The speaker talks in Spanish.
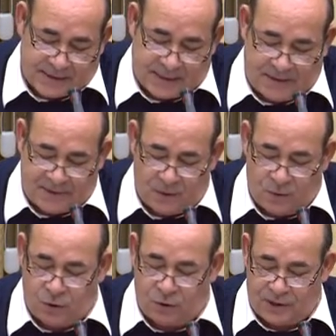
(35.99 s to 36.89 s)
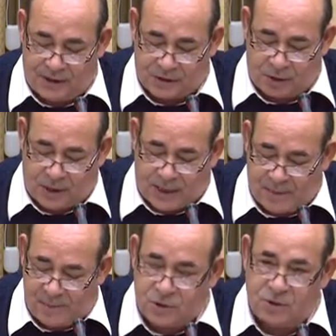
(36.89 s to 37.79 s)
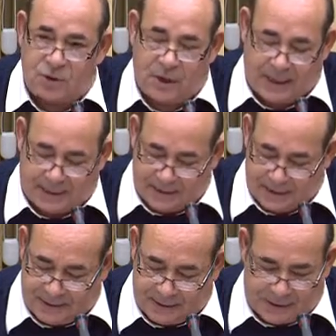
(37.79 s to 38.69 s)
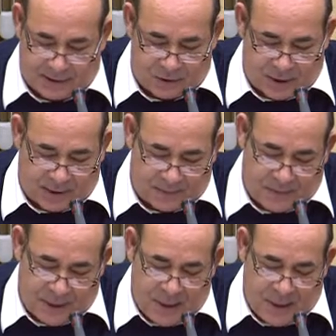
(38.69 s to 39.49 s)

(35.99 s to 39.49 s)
se hacen en un contexto de cambios con carácter internacional.